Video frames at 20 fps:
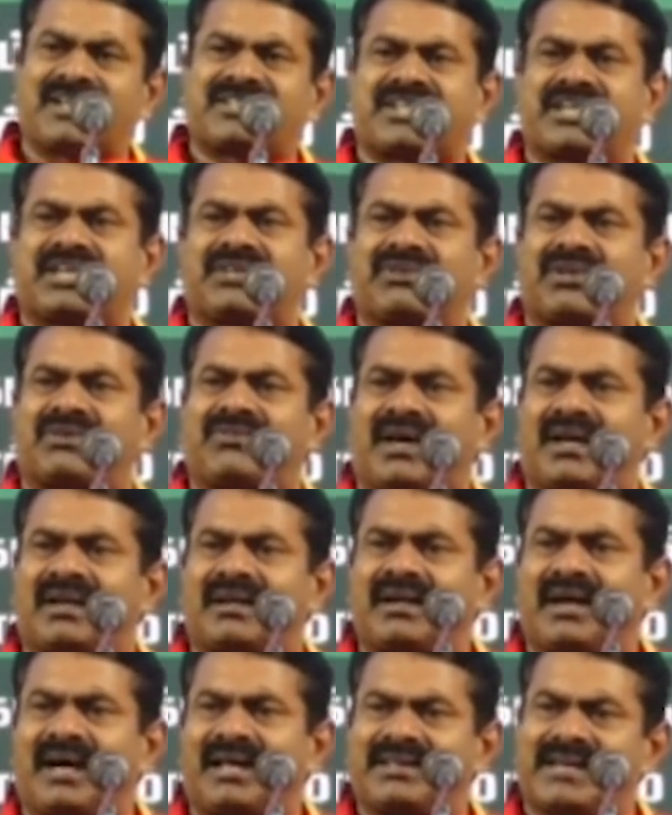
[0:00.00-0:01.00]
ஆட்சிக்கு
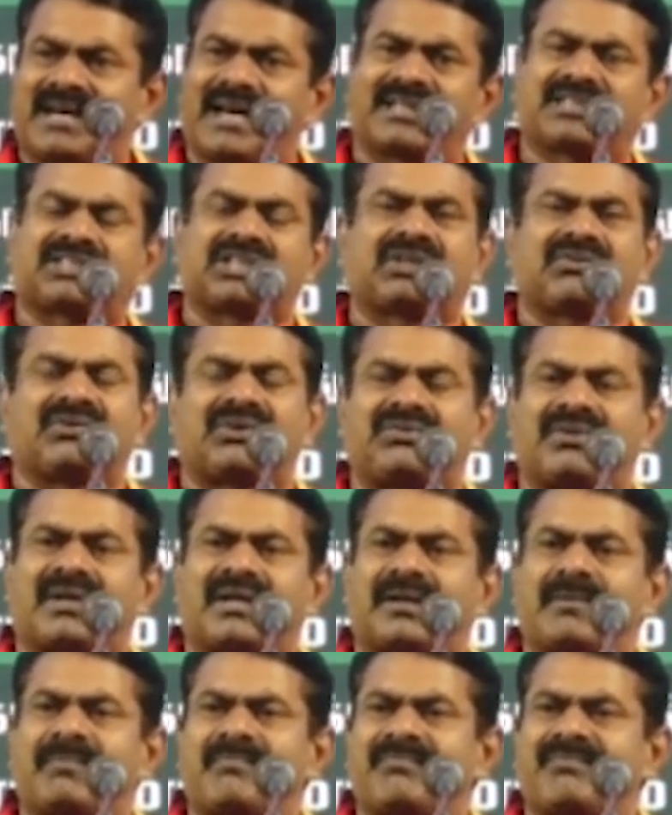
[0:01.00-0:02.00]
வருவார் அதிகாரத்துக்கு
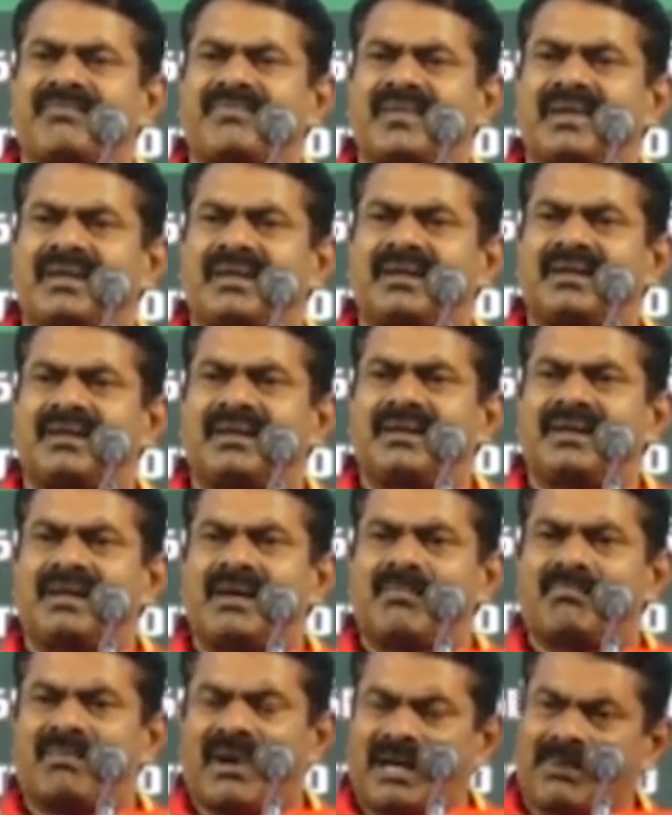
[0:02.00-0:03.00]
வருவார்
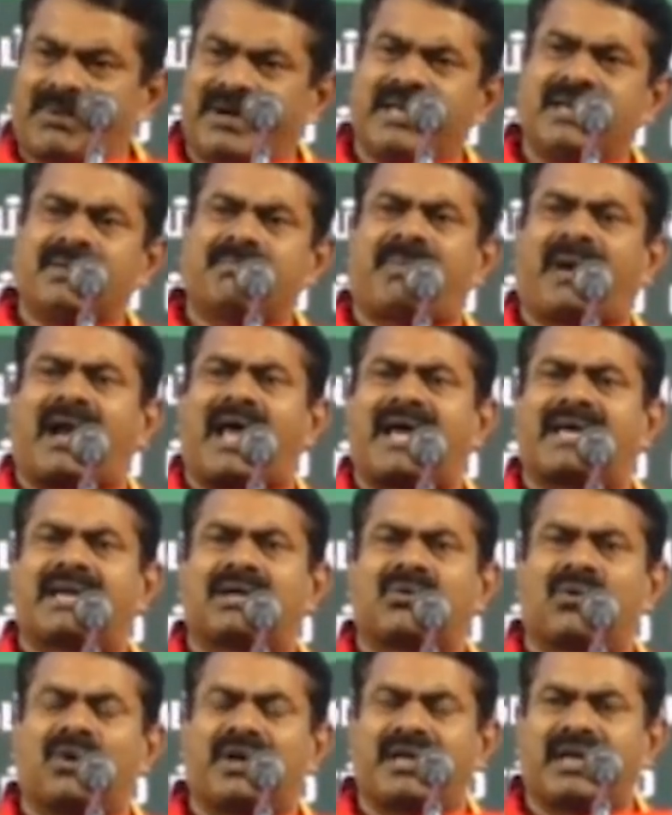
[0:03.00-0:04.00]
மறுபடியும் பல
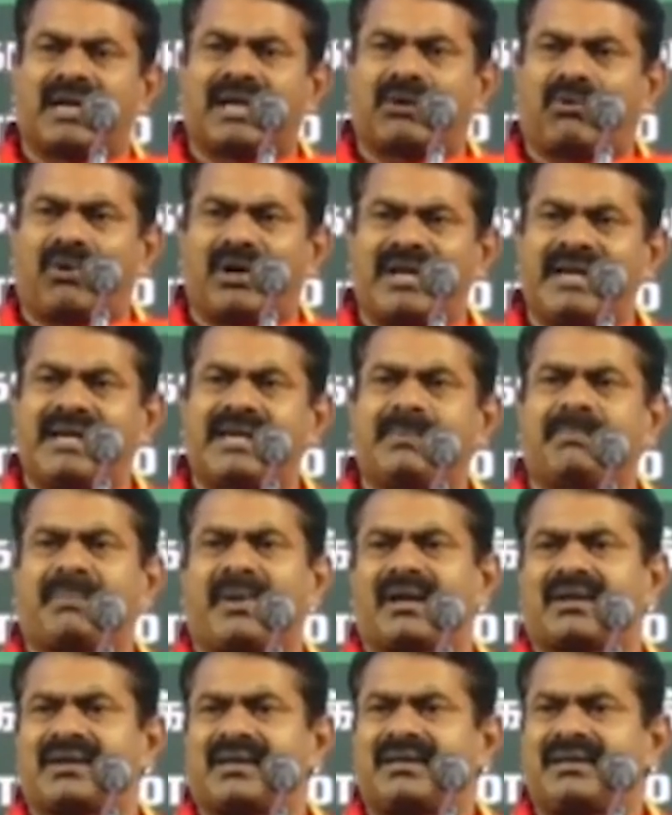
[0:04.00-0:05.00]
ஆயிரம் கோடிகளை
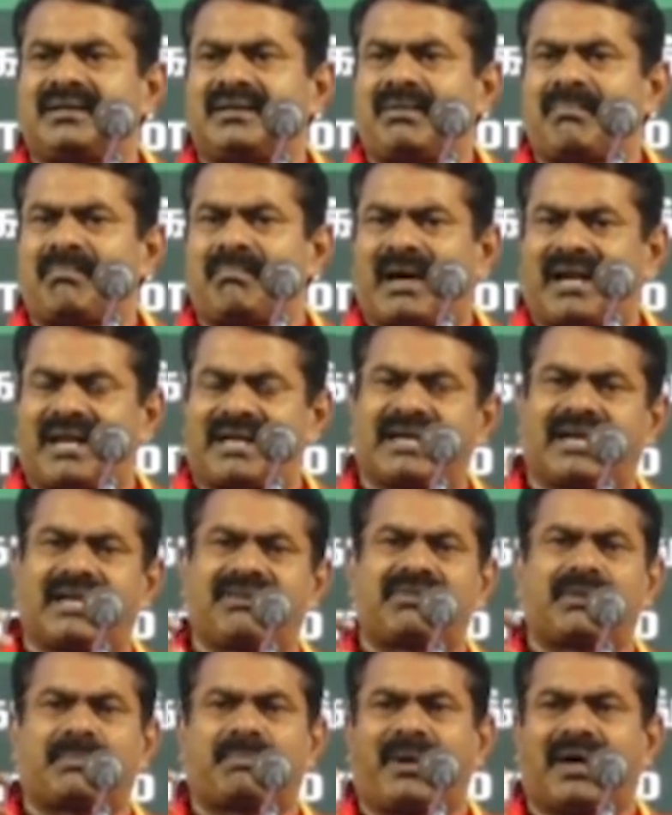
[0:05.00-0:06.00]
கொள்ளையடிப்பார்கள்
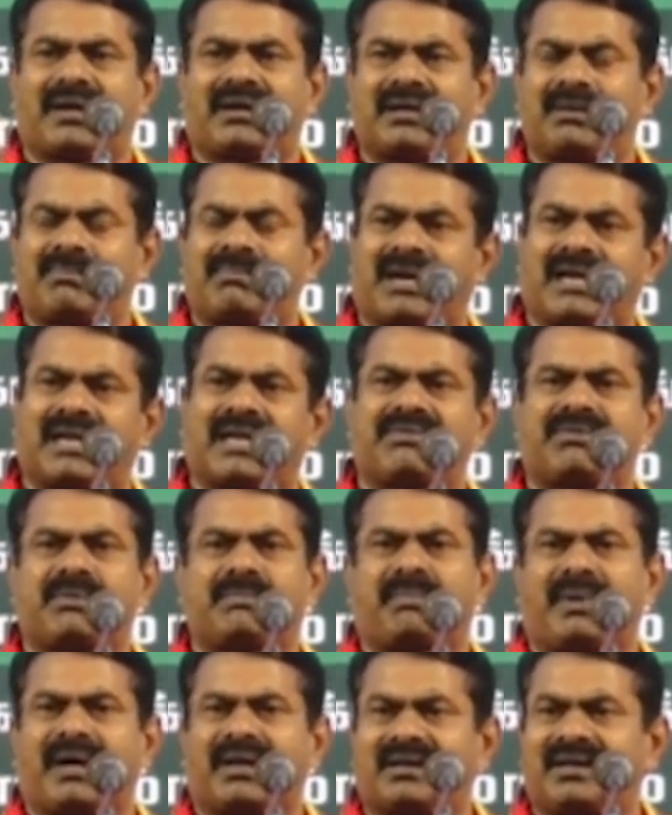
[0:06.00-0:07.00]
மலைகளை விற்பார்கள் மணலை
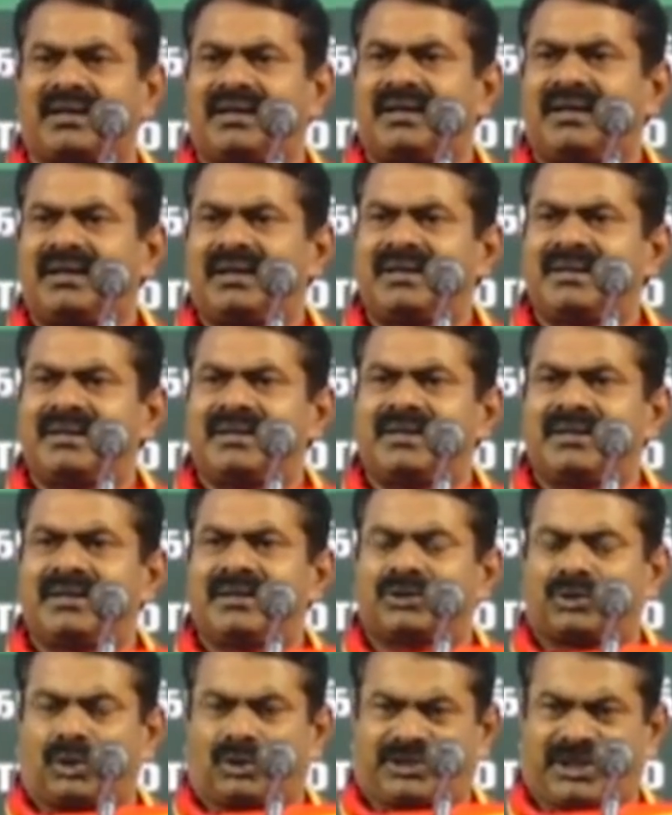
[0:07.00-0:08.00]
விற்பார்கள்
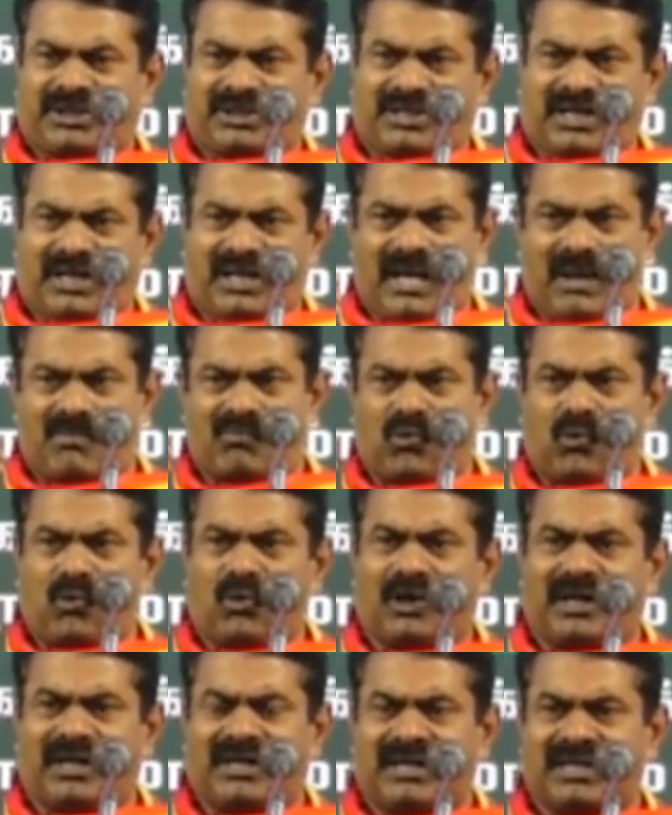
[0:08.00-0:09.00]
தொட்டதுக்கெல்லாம்
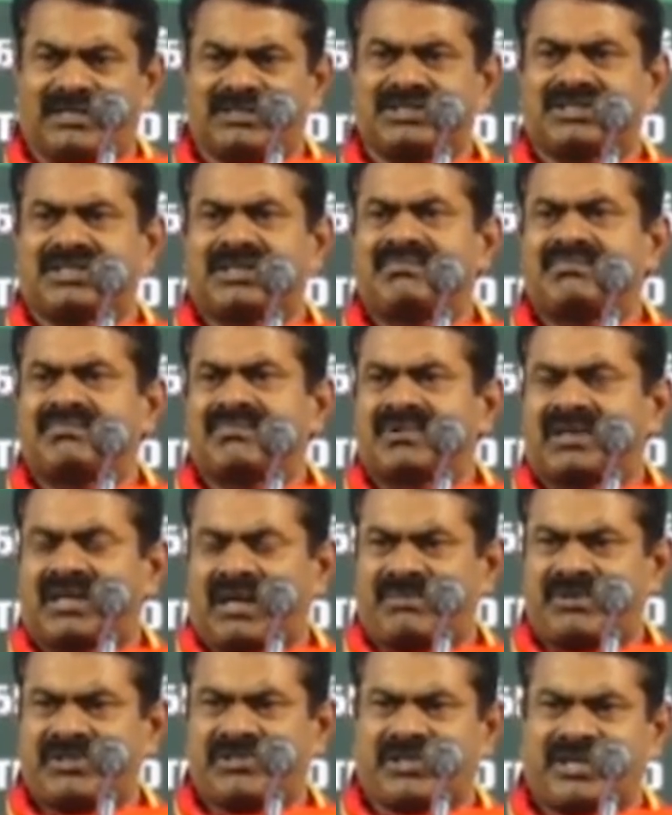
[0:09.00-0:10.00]
ஊழல் லஞ்சம்
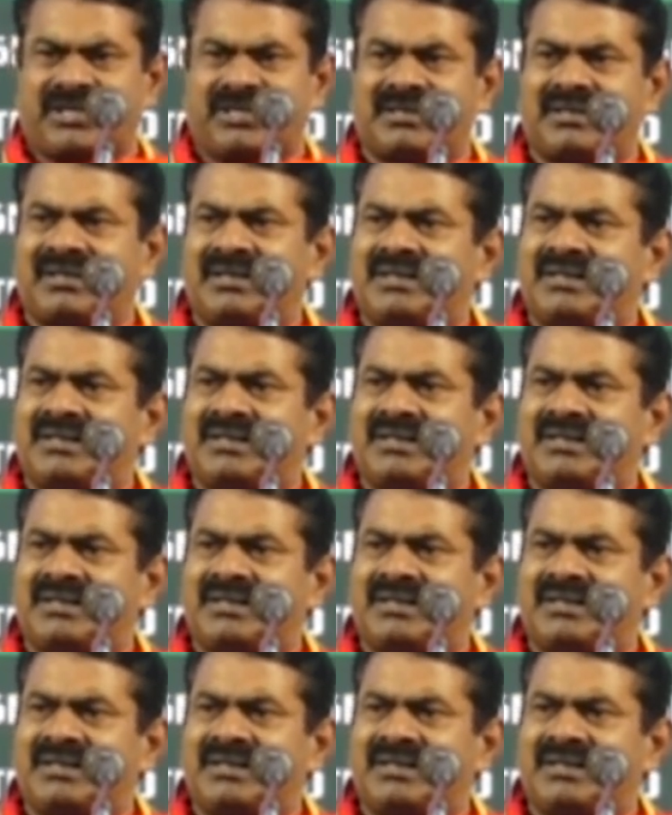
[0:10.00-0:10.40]
கமிஷன்